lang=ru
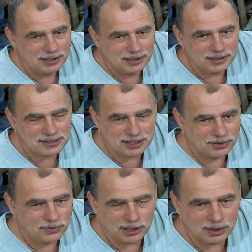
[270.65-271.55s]
э, с
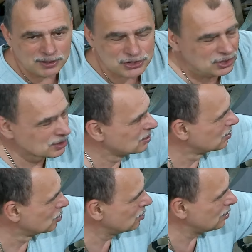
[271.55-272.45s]
коленвала машины,
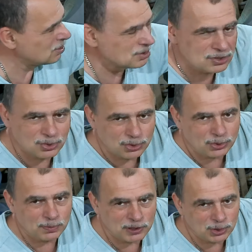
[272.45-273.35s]
но и
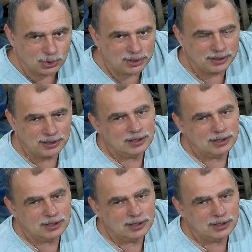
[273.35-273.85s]
сдернуть мотор,